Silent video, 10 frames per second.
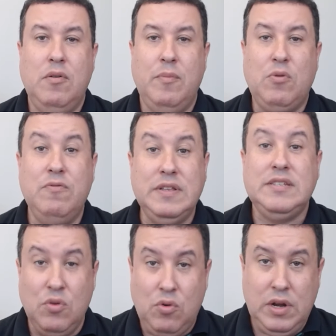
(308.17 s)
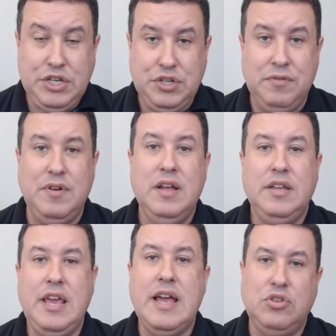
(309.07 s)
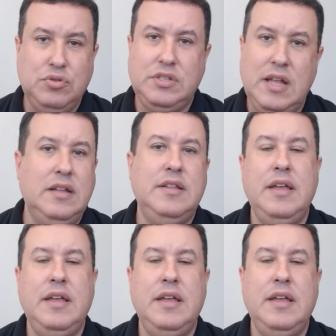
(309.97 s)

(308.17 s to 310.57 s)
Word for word: uma convenção coletiva que é ajustada